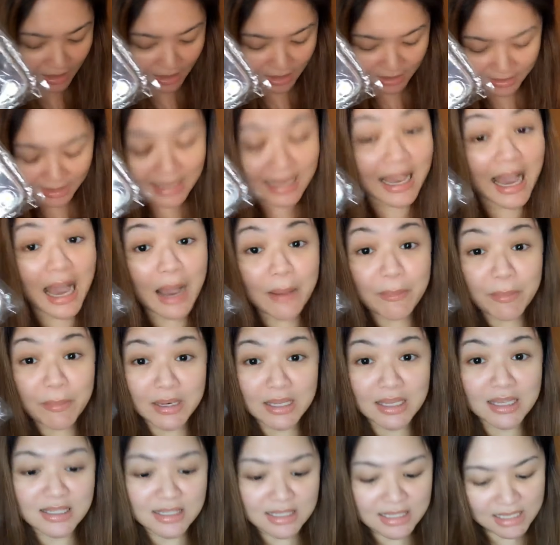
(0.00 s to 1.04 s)

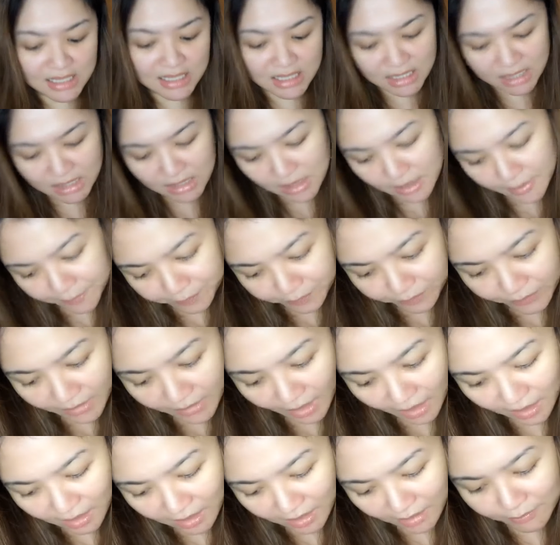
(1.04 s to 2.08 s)
nagkamali si
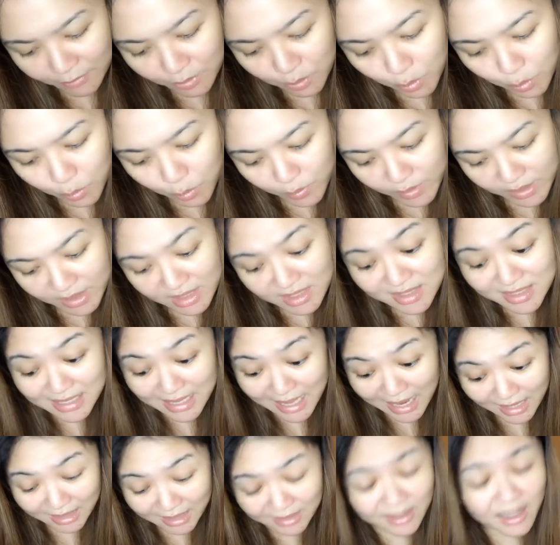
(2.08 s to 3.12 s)
um,
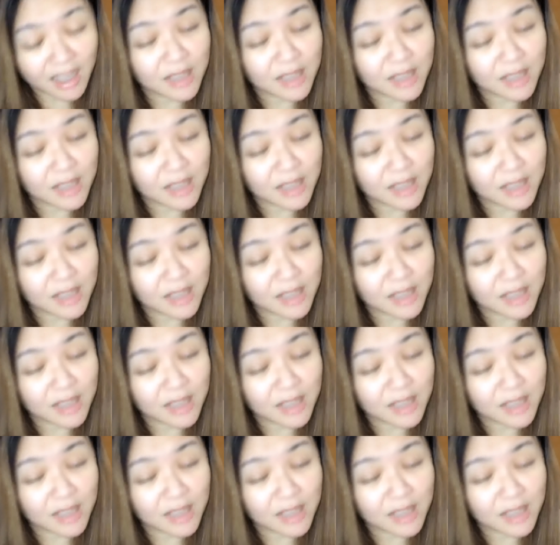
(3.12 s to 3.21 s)
Louisiana.